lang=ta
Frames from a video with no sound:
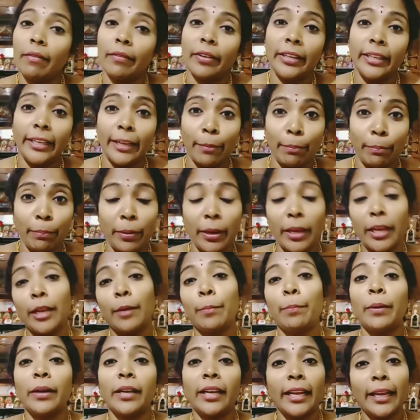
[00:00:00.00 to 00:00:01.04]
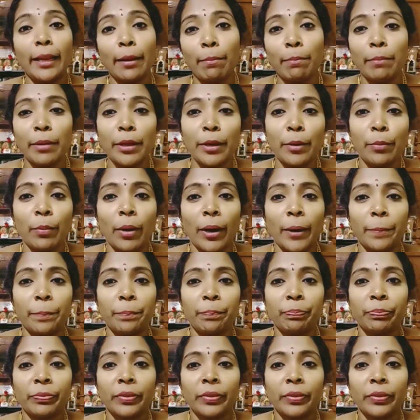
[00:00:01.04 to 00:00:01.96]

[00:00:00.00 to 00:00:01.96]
இங்கே பேர்பட்ட எம்பெருமான்